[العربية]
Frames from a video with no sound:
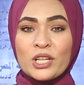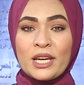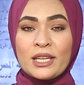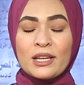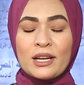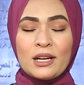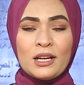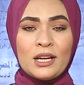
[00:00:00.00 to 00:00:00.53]

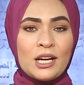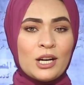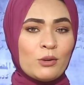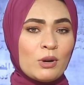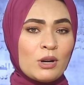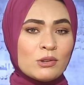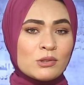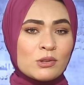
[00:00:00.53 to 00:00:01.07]
شيء
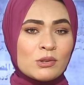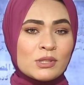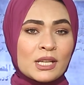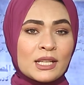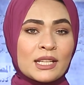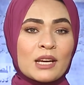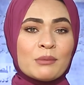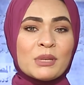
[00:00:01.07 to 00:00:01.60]

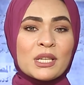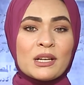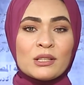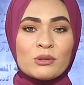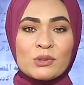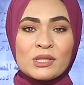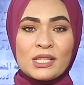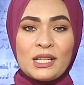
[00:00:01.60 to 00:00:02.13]
وخصوصا
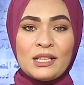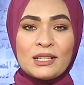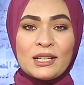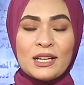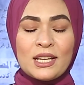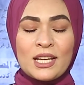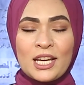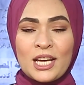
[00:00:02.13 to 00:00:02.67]
كبيرة السن
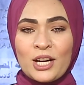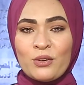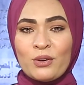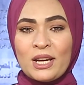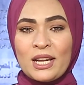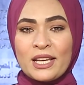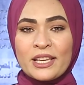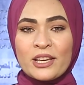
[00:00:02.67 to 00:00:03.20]

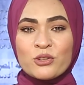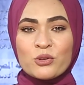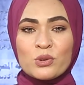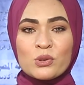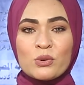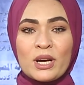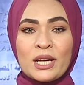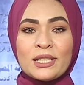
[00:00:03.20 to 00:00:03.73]
ولا
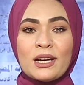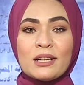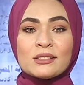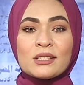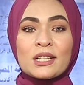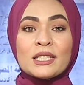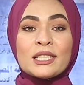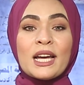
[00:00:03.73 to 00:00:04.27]
يجوز أن
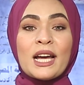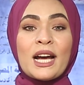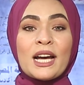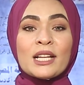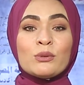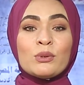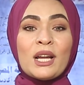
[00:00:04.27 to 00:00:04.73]
يعترض أحد